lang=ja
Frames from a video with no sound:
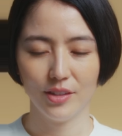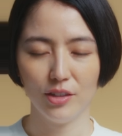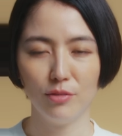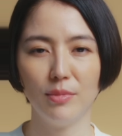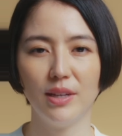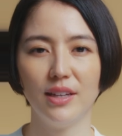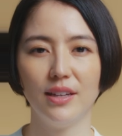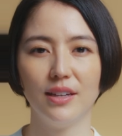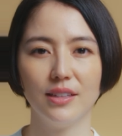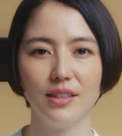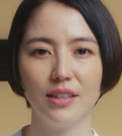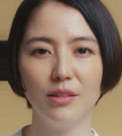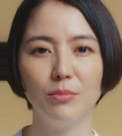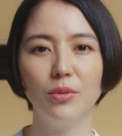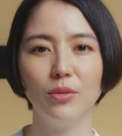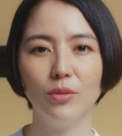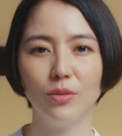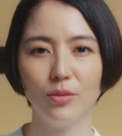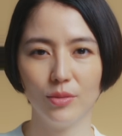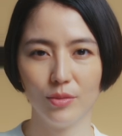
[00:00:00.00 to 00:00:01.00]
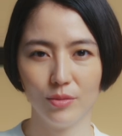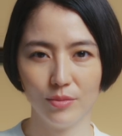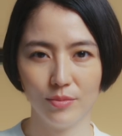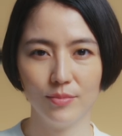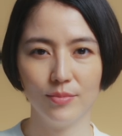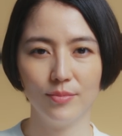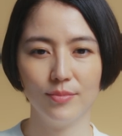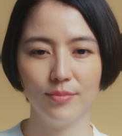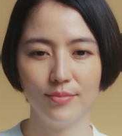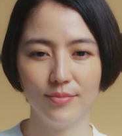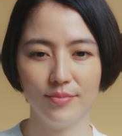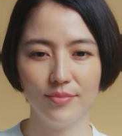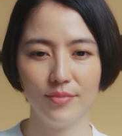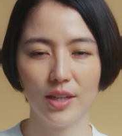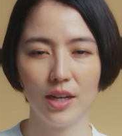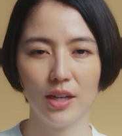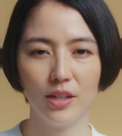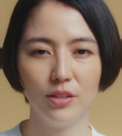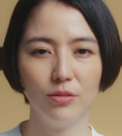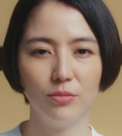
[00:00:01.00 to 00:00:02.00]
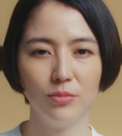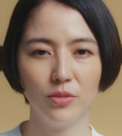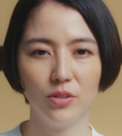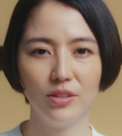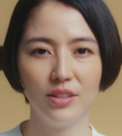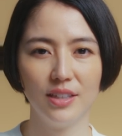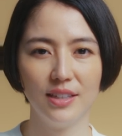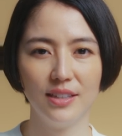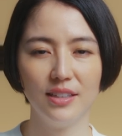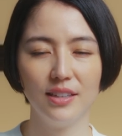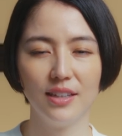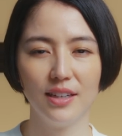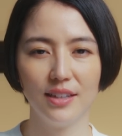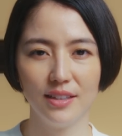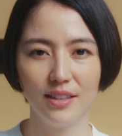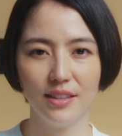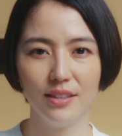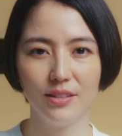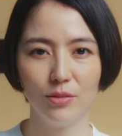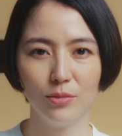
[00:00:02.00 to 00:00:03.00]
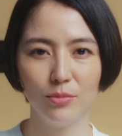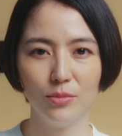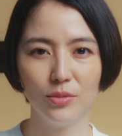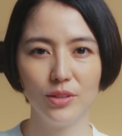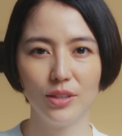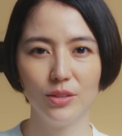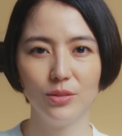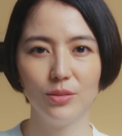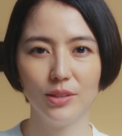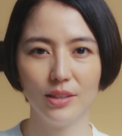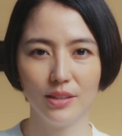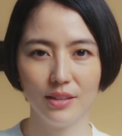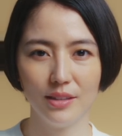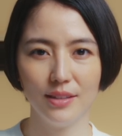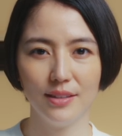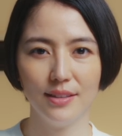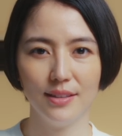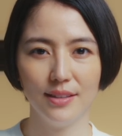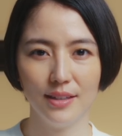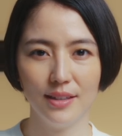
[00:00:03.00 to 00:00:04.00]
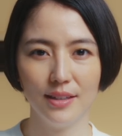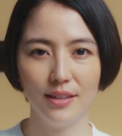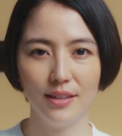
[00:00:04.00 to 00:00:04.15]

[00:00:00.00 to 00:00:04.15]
夢や希望、愛を持っていきたいなと思った時に、